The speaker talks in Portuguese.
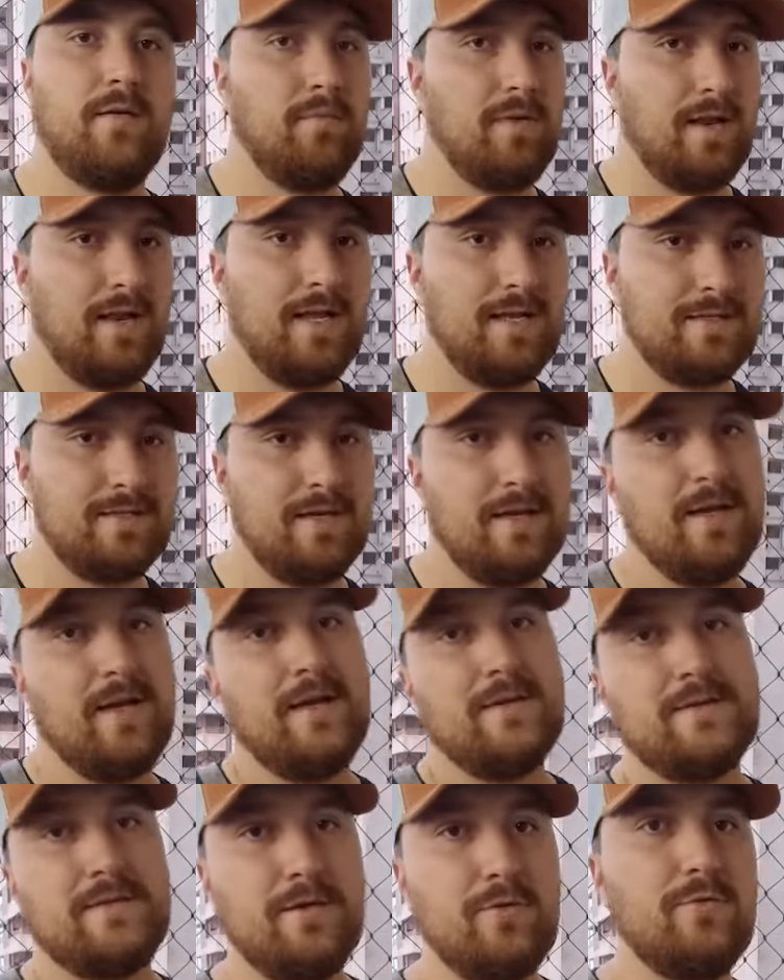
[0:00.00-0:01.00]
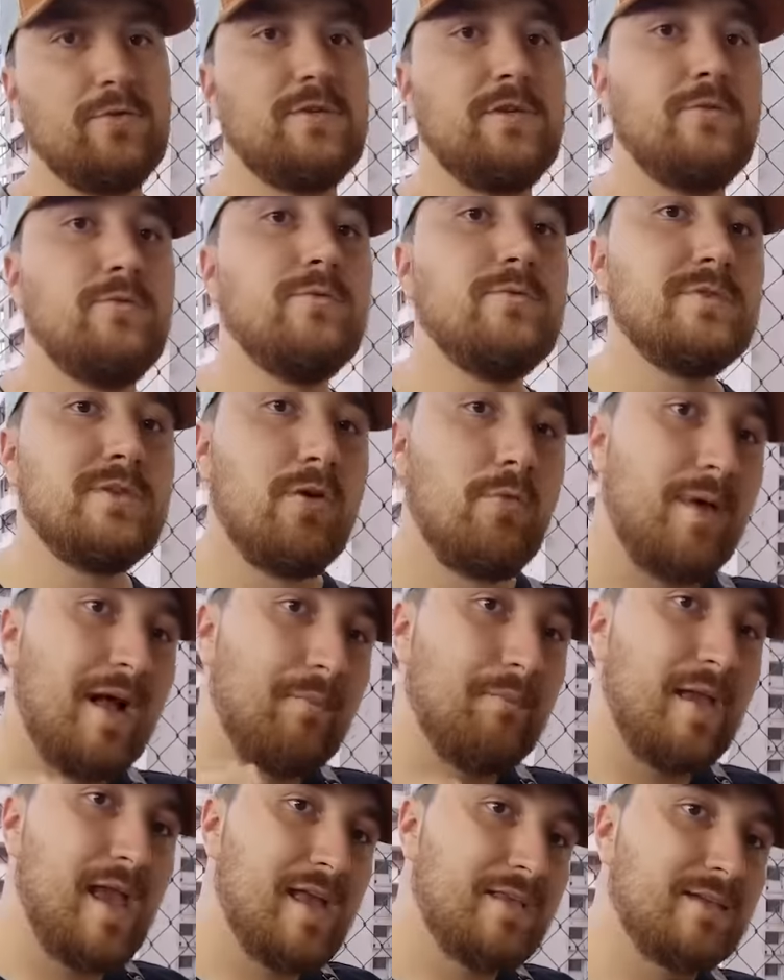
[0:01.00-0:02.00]
Beleza? 5 segundos é
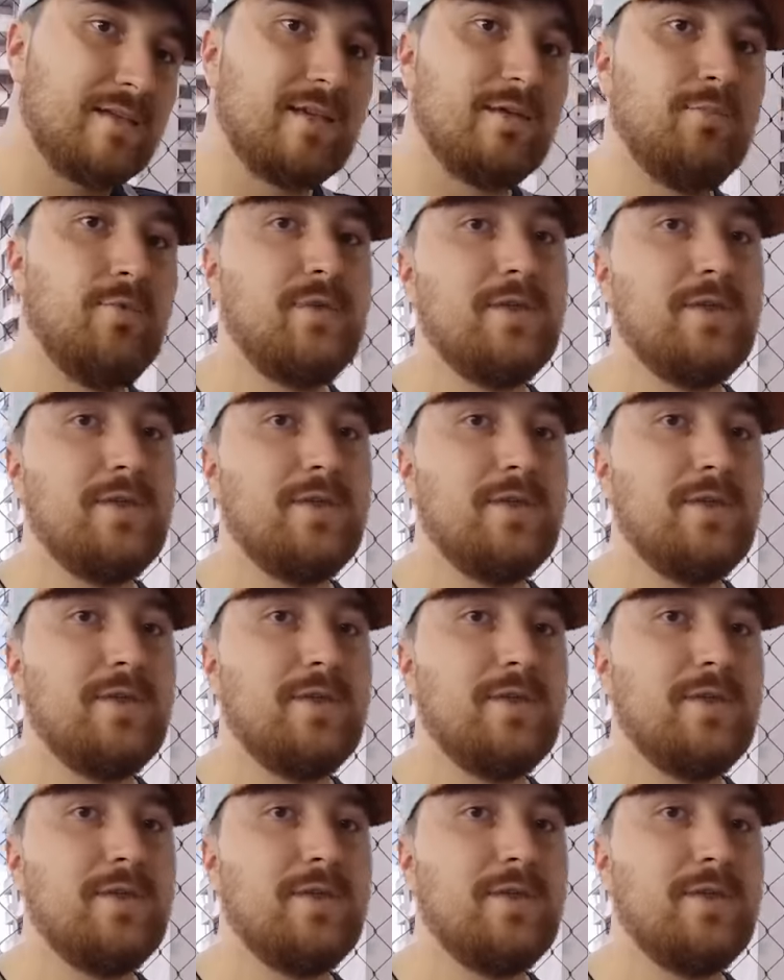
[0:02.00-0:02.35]
uma média que